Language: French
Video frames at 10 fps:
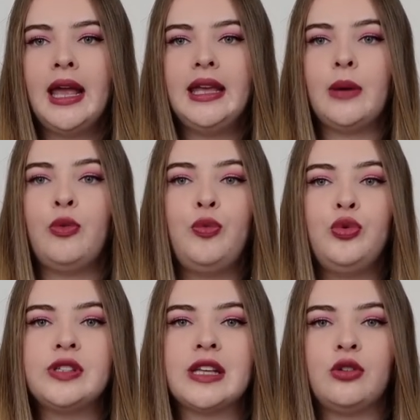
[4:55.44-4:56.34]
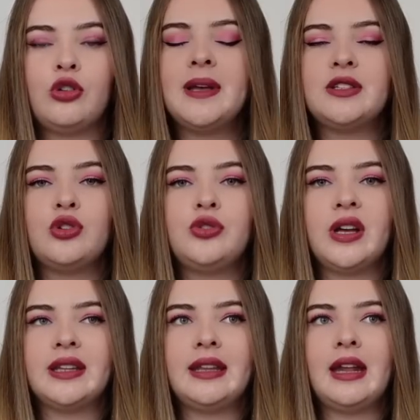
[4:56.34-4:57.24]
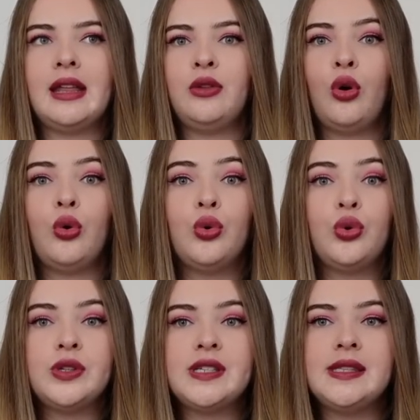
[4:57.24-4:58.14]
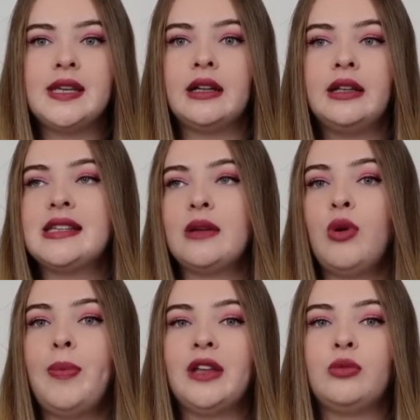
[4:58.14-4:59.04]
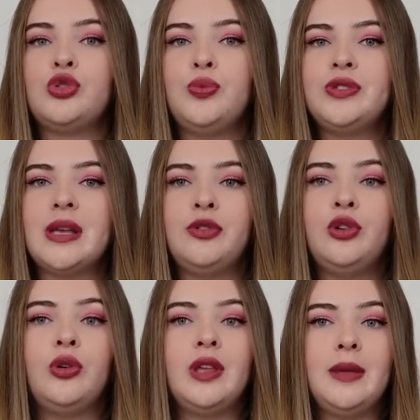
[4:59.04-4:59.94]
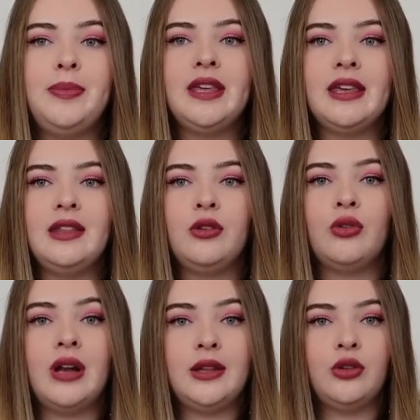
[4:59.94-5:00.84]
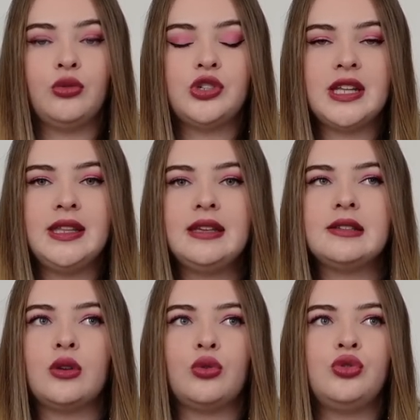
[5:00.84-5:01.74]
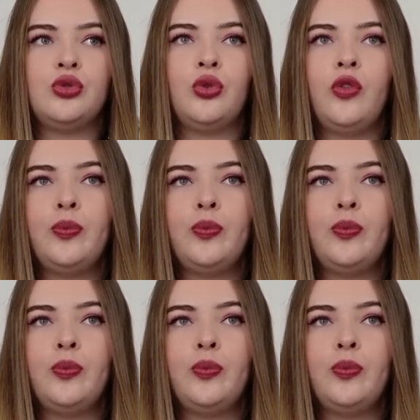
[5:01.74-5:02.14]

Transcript: et un peu plus intenses parce que je fais un trait d'eyeliner au quotidien. C'est vrai que moi, par exemple, je suis plus habituée au Epic Ink liner de chez NYX que je trouve